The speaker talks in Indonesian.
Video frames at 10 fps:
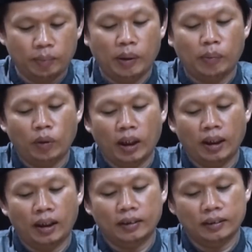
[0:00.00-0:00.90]

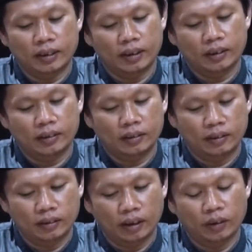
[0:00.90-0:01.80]
permulaan ya.
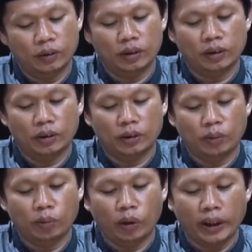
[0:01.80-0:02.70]
Nanti
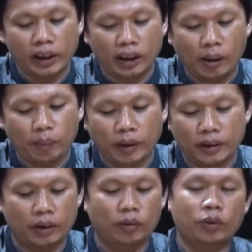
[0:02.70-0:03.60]
mulainya
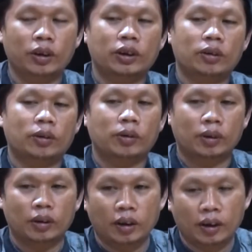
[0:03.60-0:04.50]
kapan ya wis.
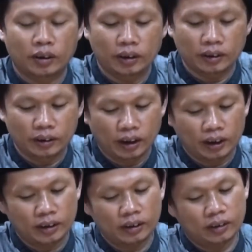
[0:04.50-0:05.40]
Yang
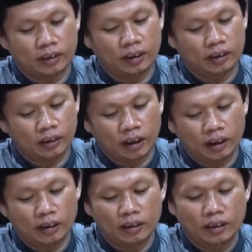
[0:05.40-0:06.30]
jelas
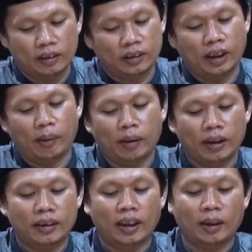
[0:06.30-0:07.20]
tidak
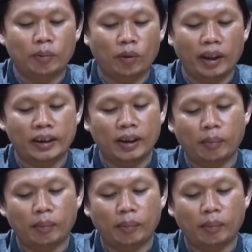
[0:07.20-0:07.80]
sama dengan mulainya